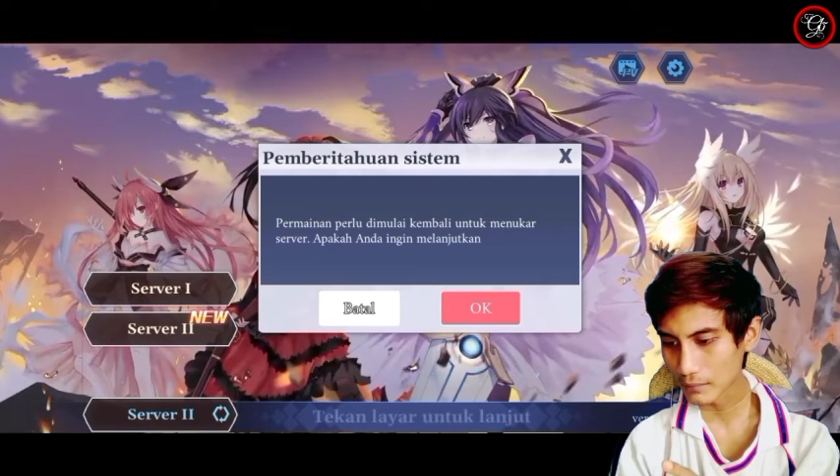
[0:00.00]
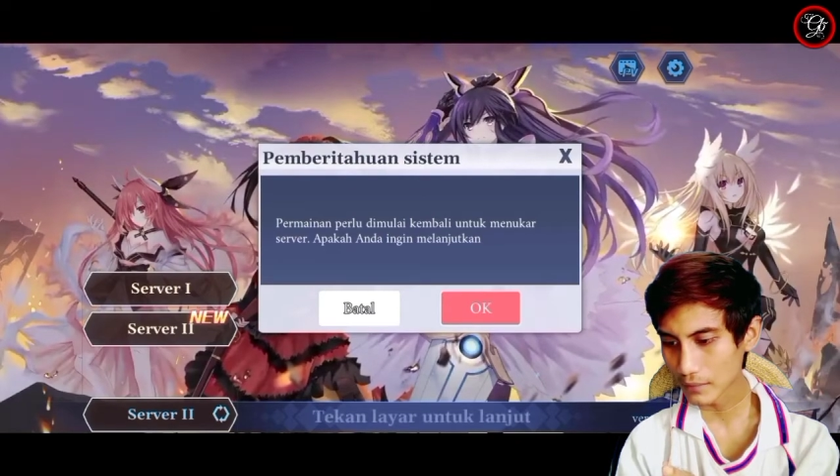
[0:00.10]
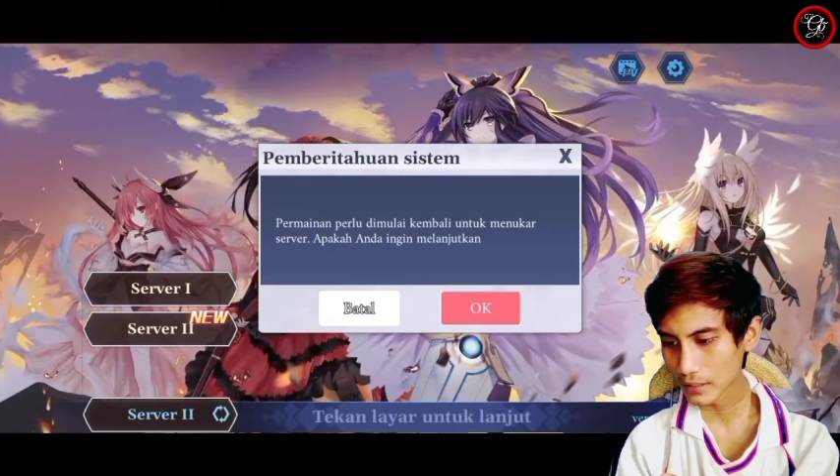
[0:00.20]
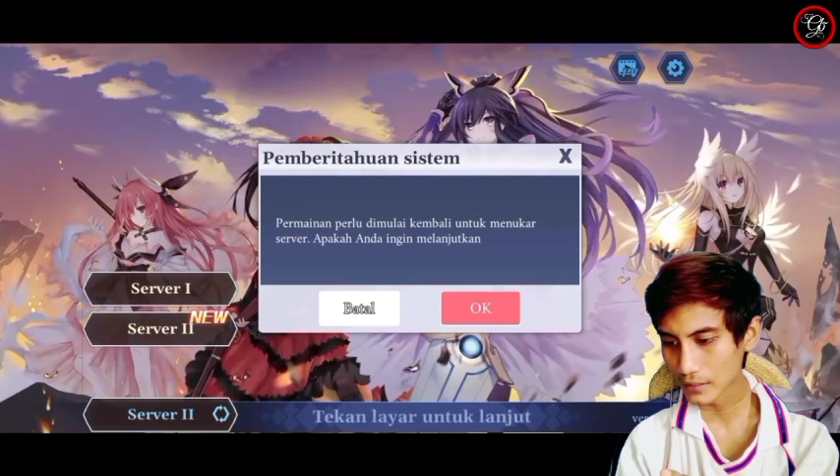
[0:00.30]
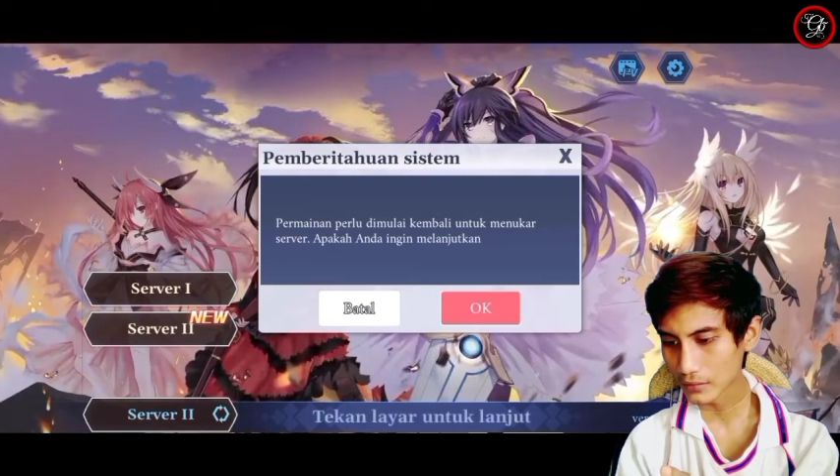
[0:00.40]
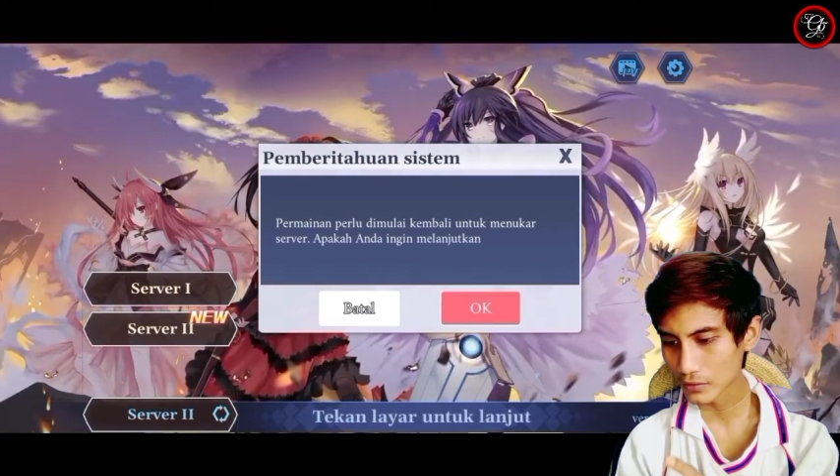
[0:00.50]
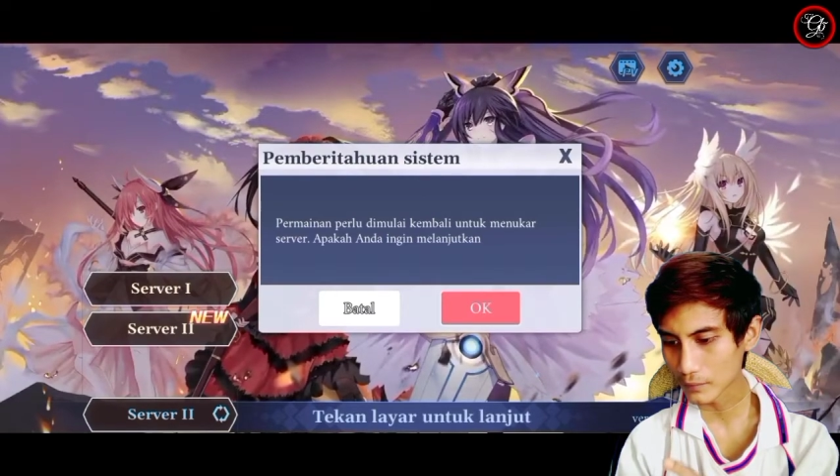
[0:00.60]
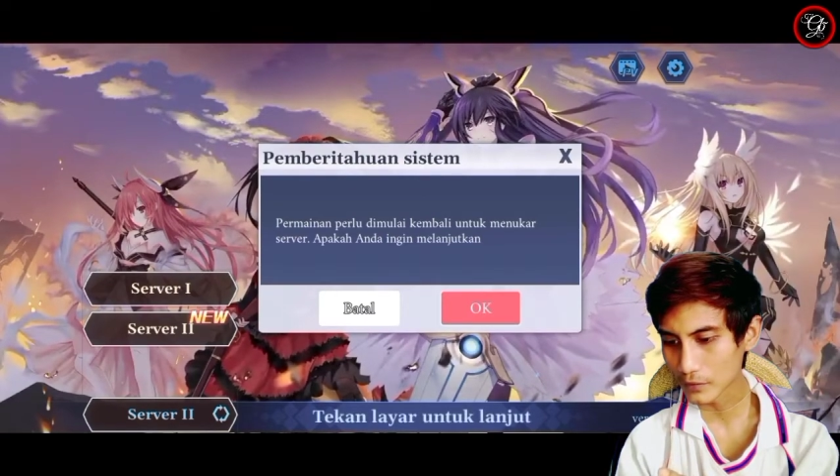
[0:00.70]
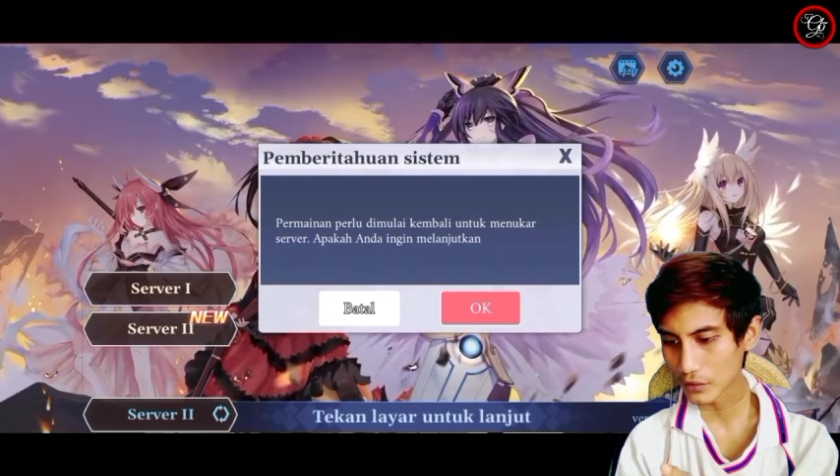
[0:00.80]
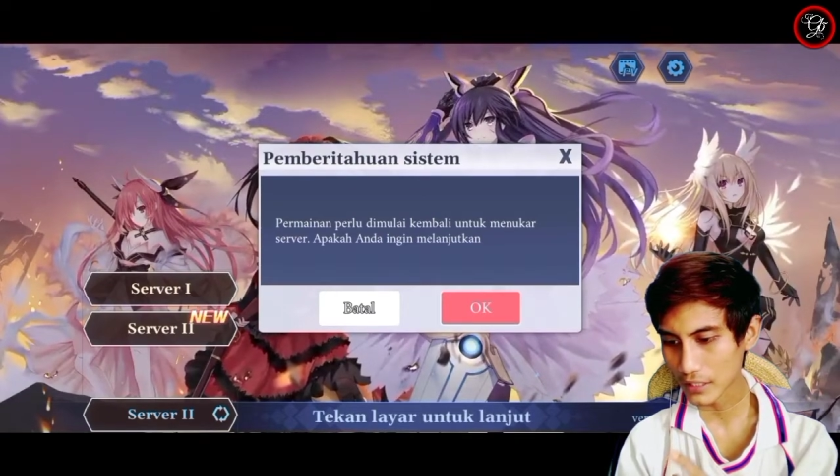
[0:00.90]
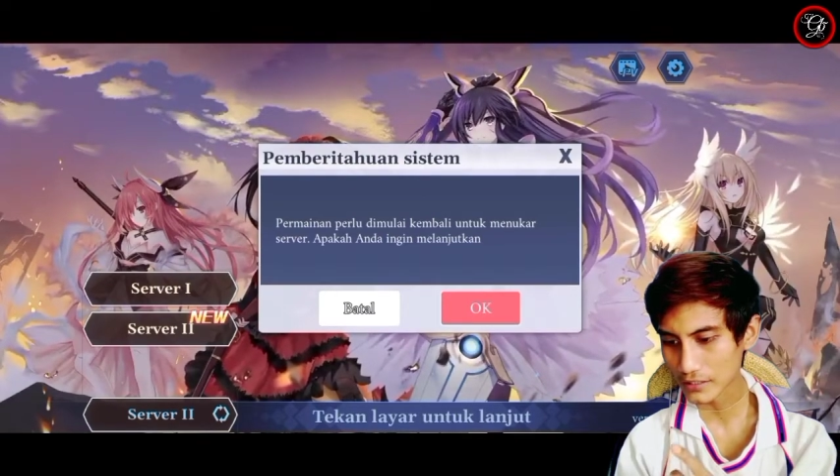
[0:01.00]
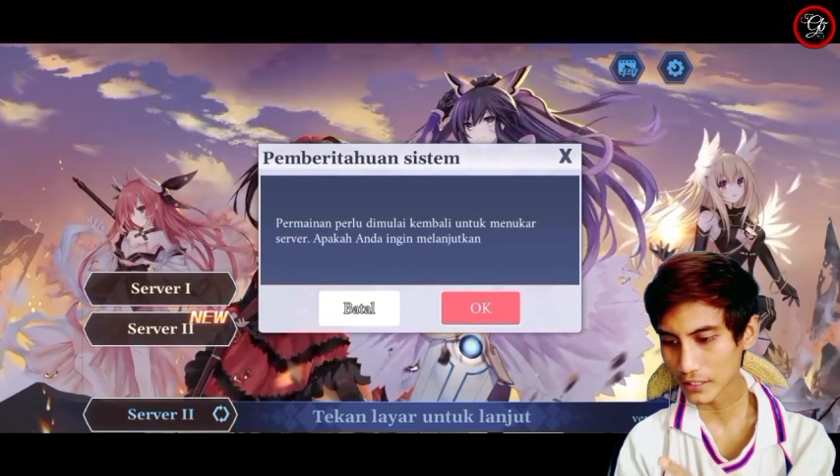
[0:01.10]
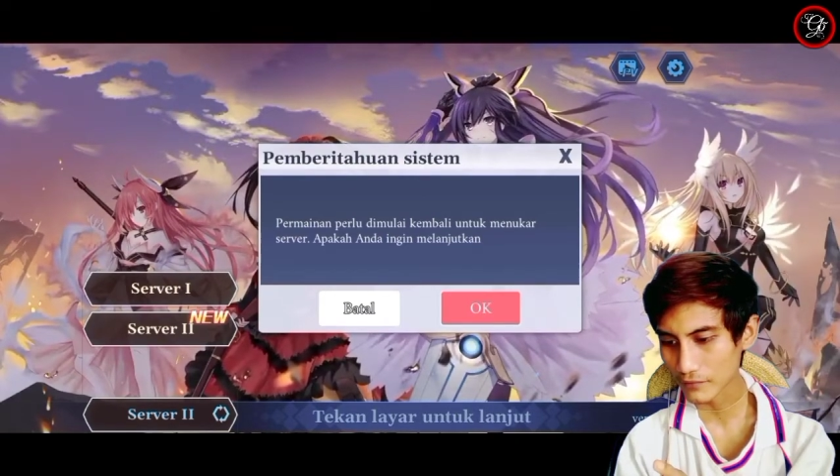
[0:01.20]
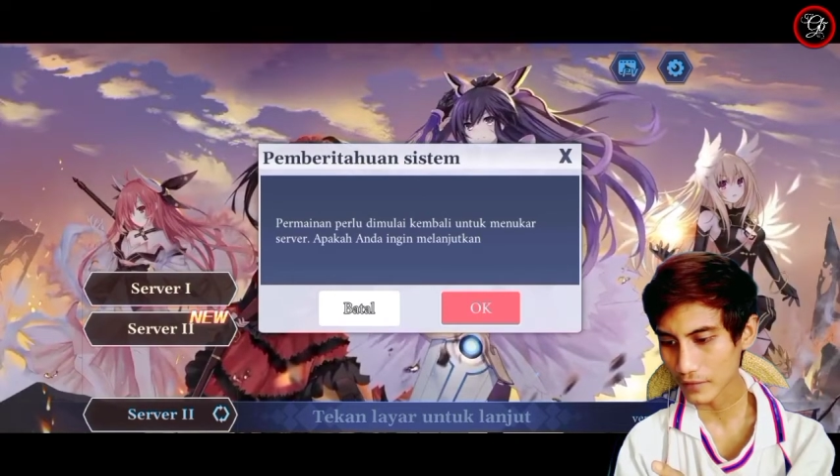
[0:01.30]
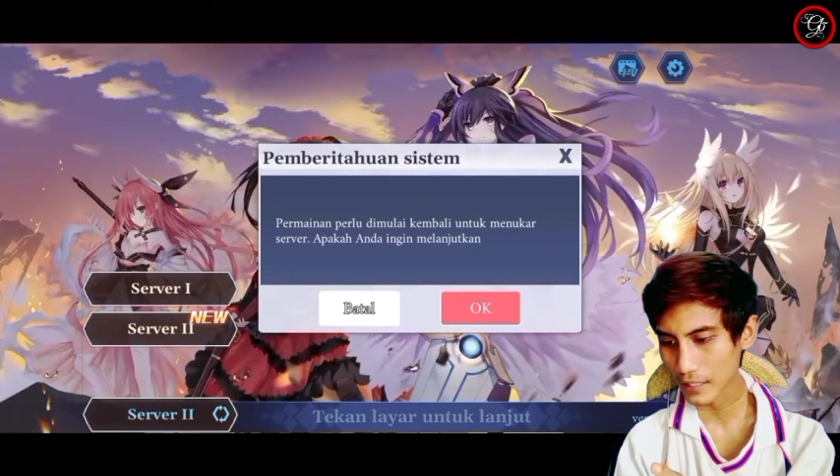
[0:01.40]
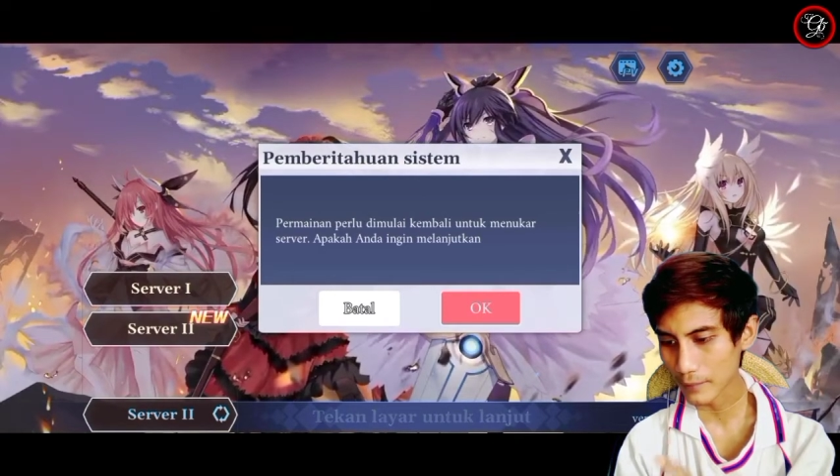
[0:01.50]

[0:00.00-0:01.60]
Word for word: kembali untuk menukar server.